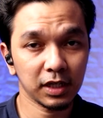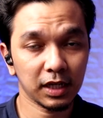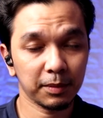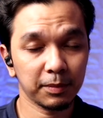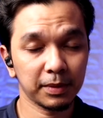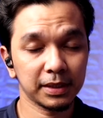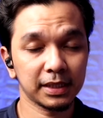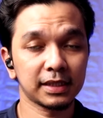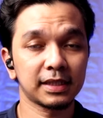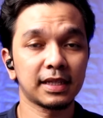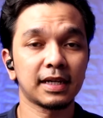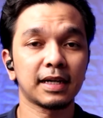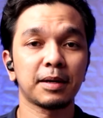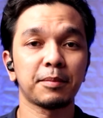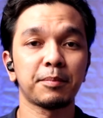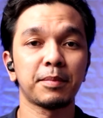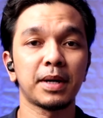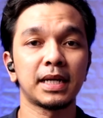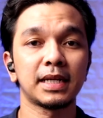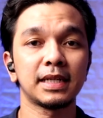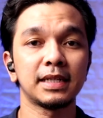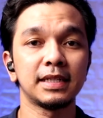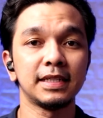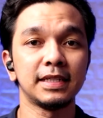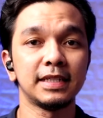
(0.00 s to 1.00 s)
Selamat datang
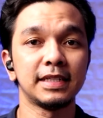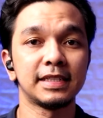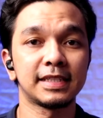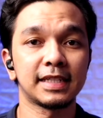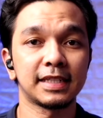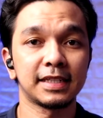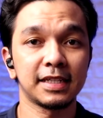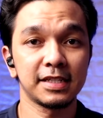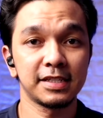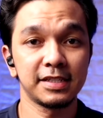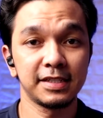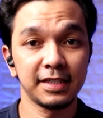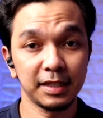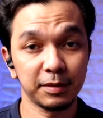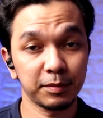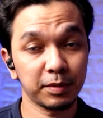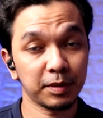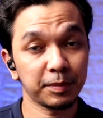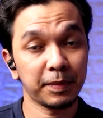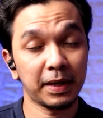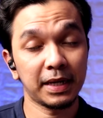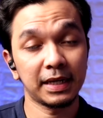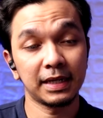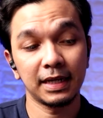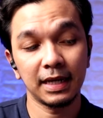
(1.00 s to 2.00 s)
kembali di channel Zin
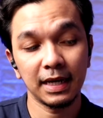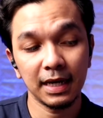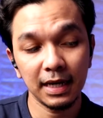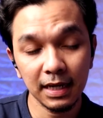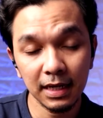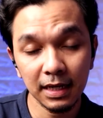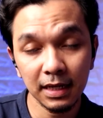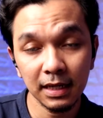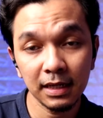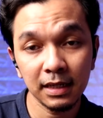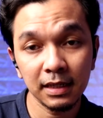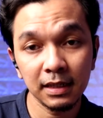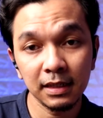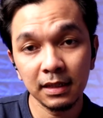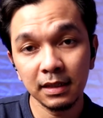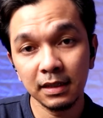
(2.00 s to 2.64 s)
Permana.